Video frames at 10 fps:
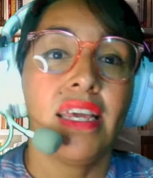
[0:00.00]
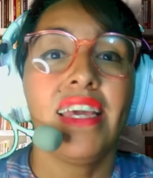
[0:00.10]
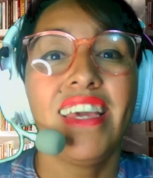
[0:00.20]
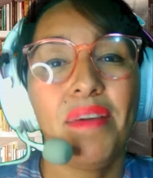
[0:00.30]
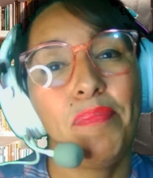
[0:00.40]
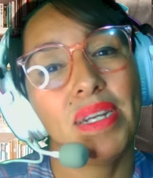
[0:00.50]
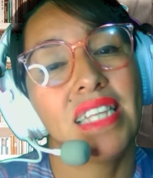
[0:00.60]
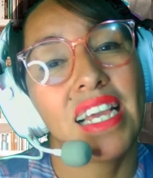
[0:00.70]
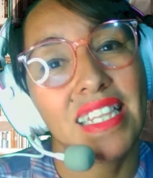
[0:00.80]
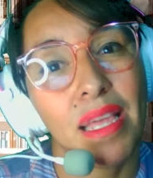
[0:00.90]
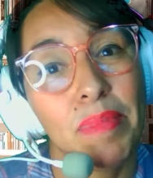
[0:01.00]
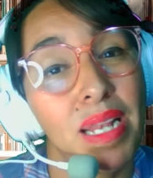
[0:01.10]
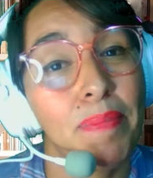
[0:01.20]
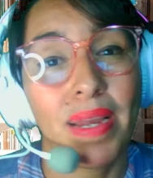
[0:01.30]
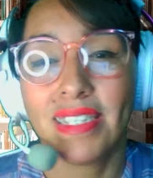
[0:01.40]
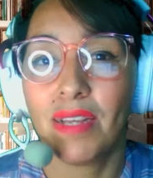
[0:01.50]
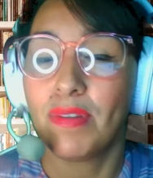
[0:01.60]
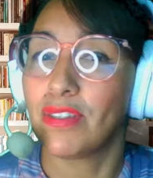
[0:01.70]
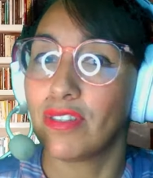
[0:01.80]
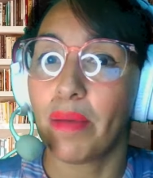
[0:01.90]
Y pues aquí también aparecen
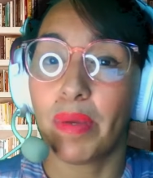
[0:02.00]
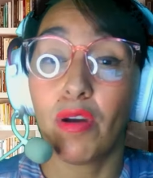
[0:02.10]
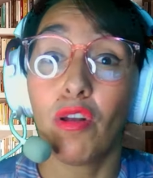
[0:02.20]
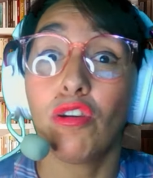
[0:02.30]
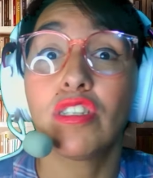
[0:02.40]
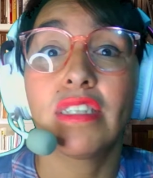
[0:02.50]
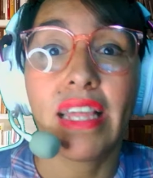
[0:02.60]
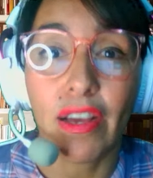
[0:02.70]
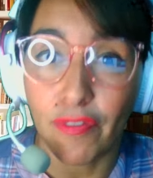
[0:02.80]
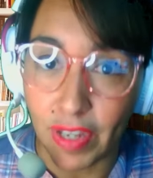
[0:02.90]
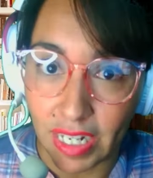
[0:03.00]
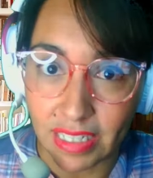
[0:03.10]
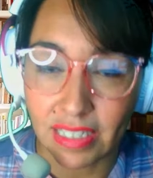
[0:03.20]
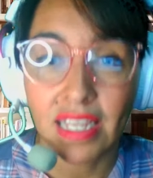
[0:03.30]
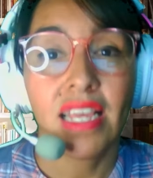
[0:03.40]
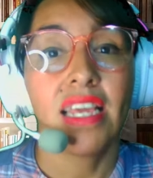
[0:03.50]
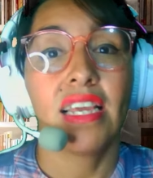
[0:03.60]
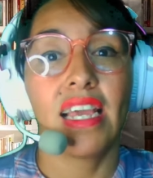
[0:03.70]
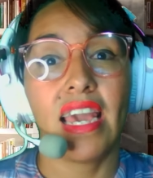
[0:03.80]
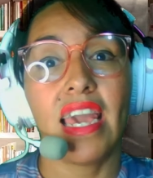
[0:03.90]
nuestros amigos los terafines,
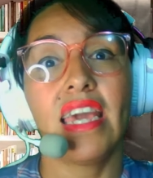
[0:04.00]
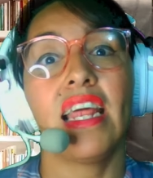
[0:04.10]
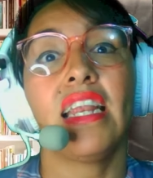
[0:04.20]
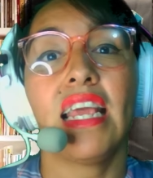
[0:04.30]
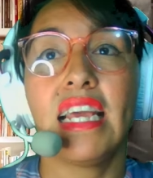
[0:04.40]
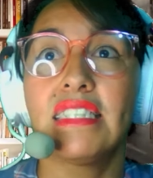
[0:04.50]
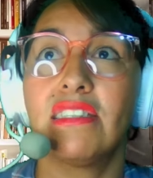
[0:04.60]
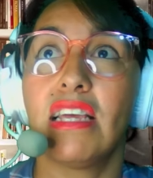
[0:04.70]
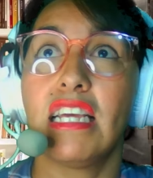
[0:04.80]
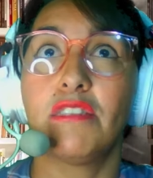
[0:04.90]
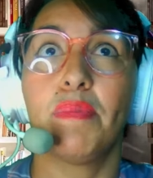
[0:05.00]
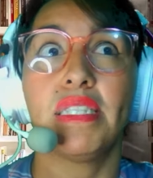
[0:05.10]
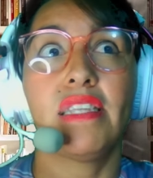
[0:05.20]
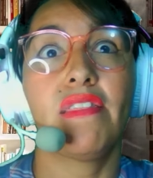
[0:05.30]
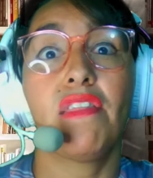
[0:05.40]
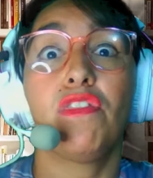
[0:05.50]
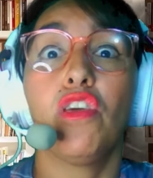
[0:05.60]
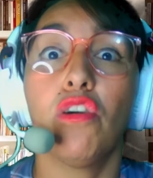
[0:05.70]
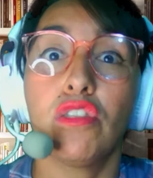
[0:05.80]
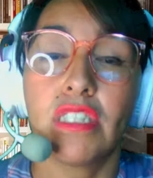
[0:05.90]
que eran esta especie de
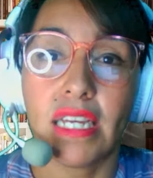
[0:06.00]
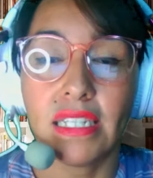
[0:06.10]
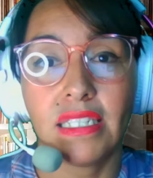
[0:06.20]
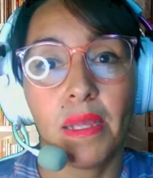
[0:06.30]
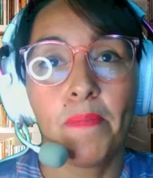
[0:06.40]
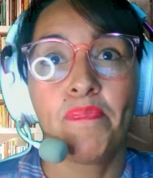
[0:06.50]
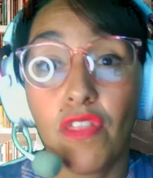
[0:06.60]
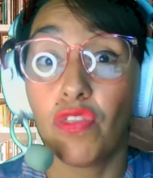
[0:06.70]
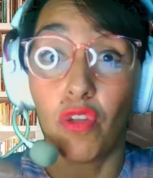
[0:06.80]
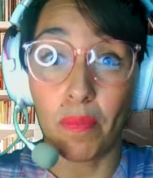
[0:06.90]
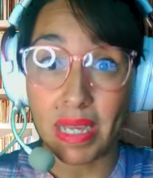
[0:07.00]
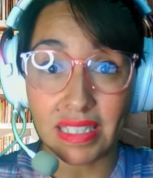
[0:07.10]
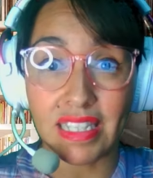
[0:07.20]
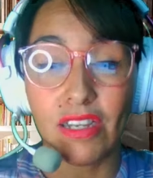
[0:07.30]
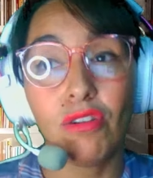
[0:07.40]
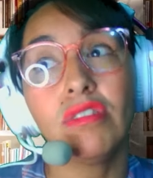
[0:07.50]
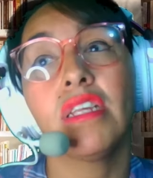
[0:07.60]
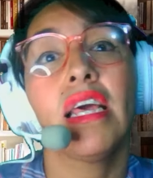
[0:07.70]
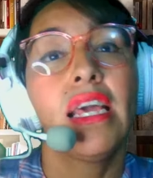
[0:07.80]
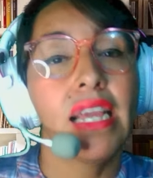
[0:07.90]
dioses domésticos
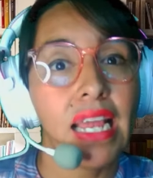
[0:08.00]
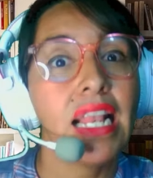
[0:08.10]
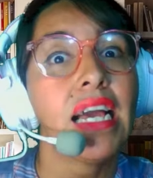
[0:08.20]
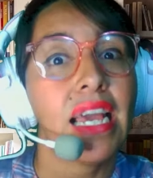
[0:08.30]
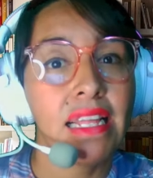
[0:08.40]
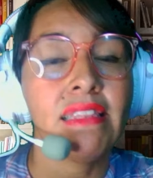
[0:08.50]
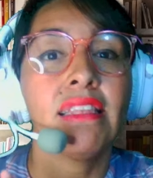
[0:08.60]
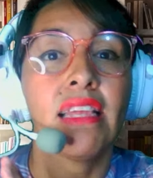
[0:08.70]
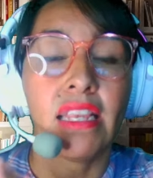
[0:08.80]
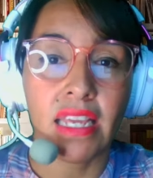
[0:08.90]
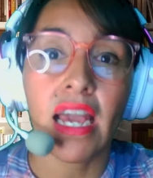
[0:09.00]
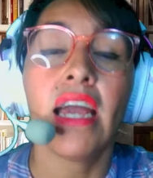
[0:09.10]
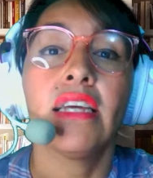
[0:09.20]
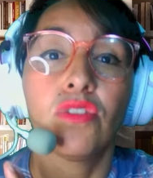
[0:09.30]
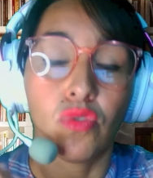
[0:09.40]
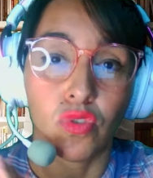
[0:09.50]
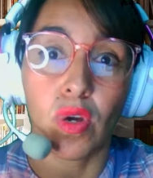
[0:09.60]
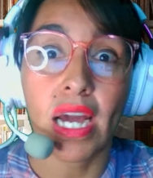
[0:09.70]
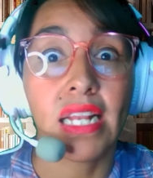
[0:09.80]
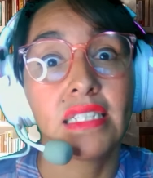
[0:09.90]
que la gente tenía en sus
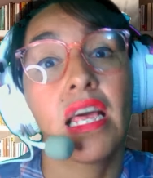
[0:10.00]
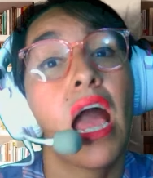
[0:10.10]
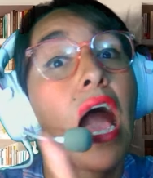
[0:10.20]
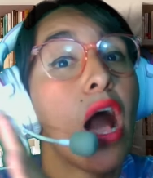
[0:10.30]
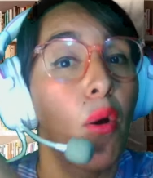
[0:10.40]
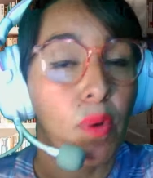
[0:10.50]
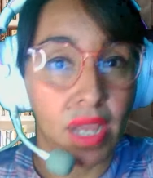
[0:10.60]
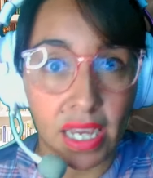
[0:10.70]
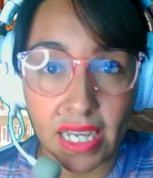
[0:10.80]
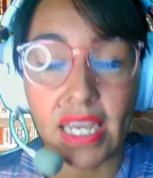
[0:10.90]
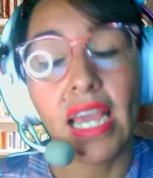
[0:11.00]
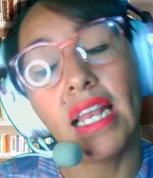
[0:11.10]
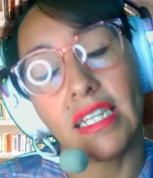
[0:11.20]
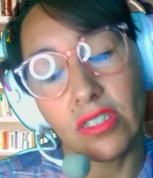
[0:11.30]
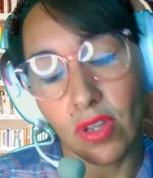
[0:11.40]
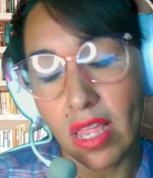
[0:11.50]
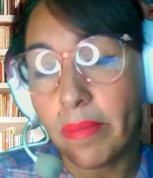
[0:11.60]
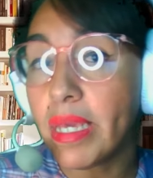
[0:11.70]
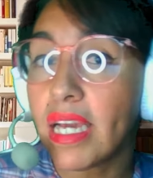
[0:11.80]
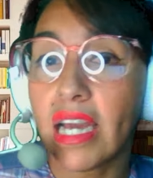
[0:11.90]
hogares, aunque aquí en la historia de
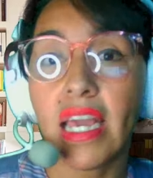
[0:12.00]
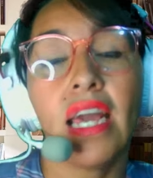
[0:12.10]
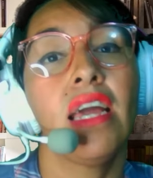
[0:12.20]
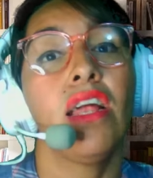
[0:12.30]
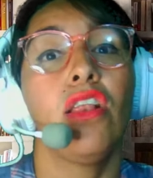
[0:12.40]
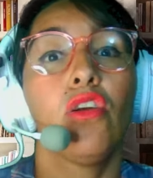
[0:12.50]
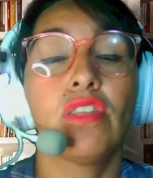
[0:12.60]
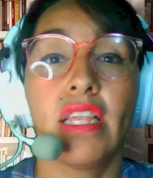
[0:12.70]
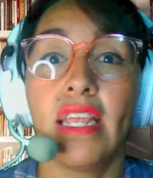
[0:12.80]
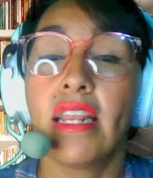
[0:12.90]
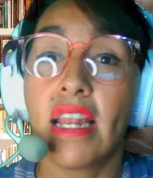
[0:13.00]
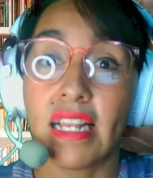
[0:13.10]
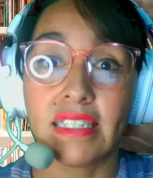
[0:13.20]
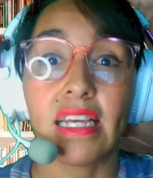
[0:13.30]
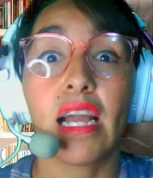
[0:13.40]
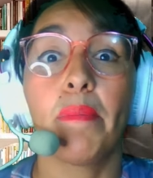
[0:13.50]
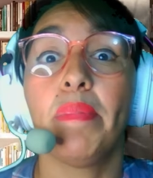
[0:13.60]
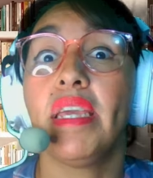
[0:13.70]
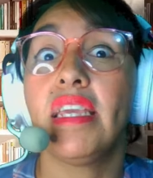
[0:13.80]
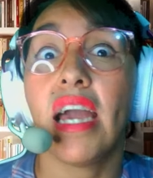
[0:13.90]
Micaia lo tenían en esta
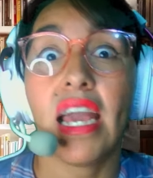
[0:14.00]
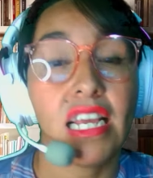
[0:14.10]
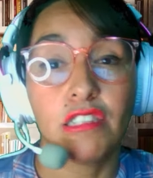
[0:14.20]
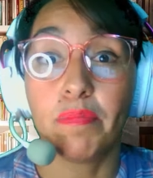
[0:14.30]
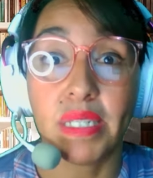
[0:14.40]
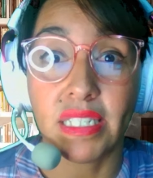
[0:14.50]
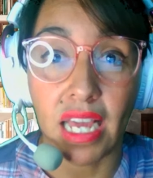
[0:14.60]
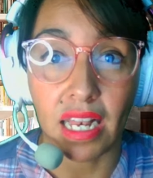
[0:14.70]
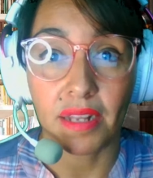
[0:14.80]
capilla especial.